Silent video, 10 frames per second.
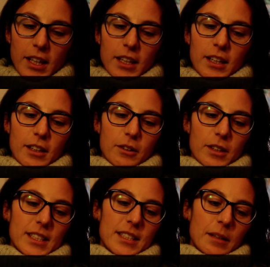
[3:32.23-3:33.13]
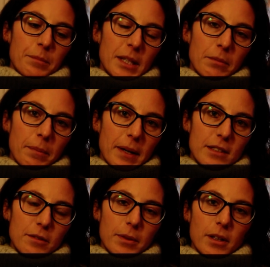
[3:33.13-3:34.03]
e sia il minimo
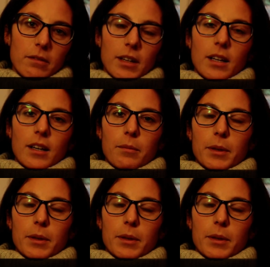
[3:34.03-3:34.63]
passo per arrivare al